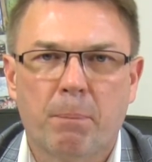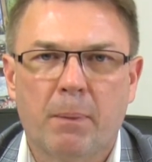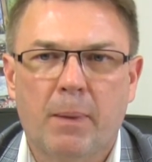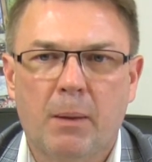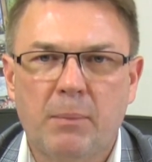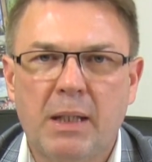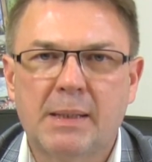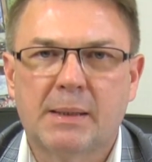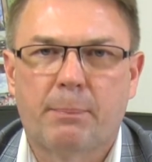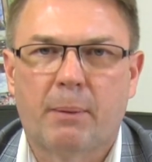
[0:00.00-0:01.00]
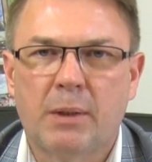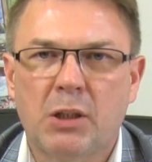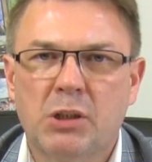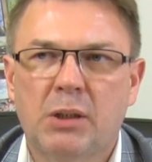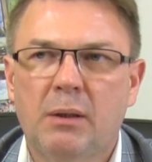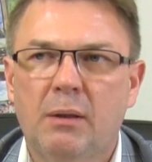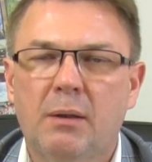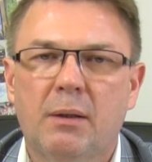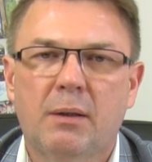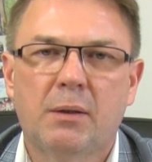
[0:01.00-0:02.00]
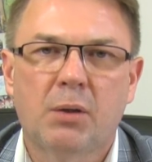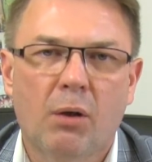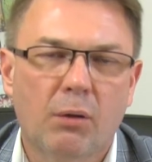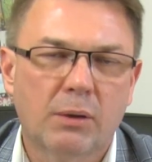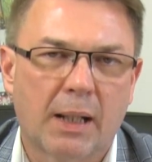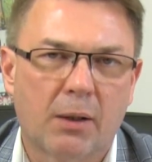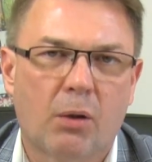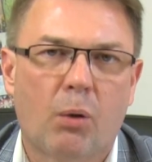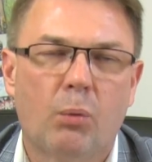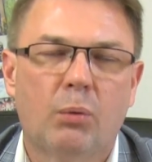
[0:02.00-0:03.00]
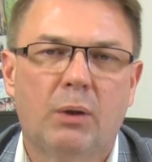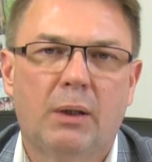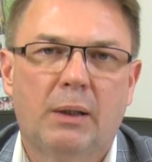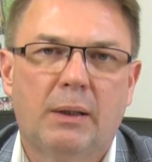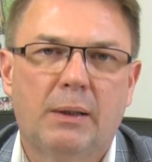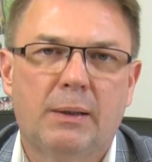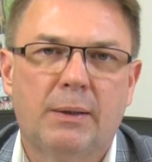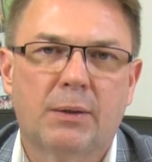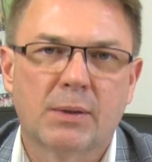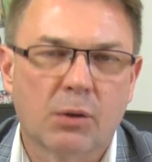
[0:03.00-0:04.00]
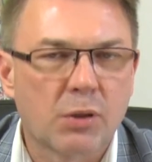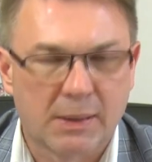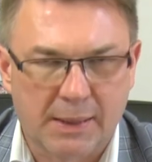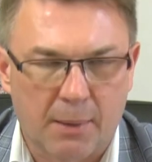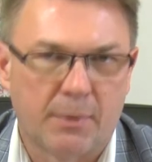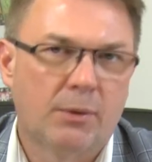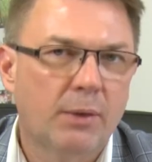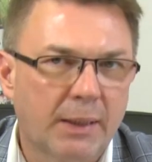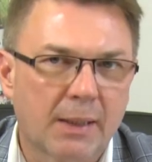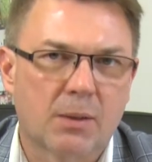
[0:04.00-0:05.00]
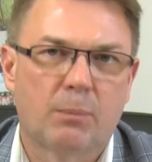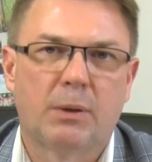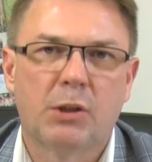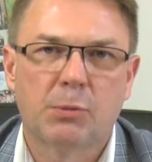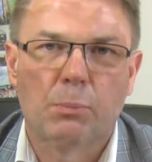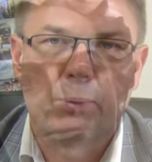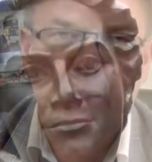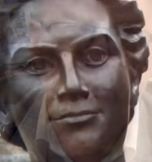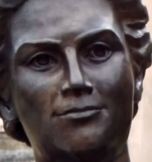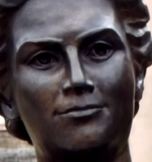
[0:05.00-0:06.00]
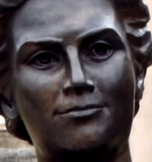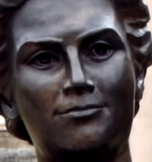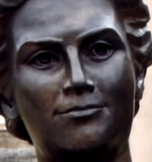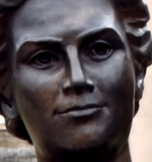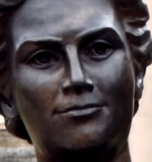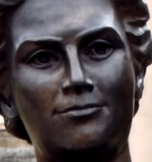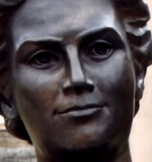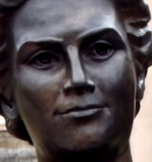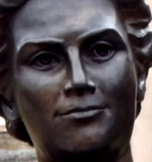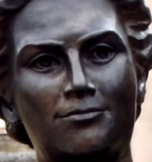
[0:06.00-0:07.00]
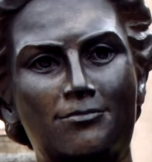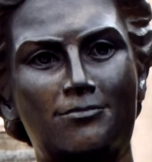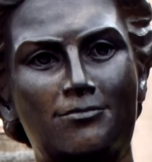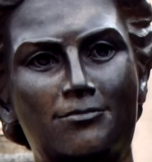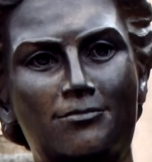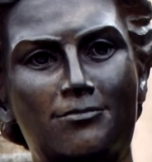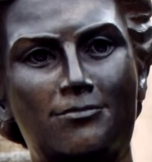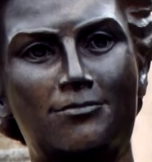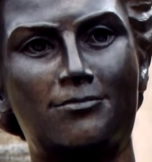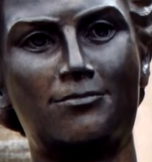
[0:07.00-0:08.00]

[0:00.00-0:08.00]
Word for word: mm, miejsce pamięci, e, to taką, e, to skorzystamy. No i tak zrobiliśmy, pojawił się pewien program ze środków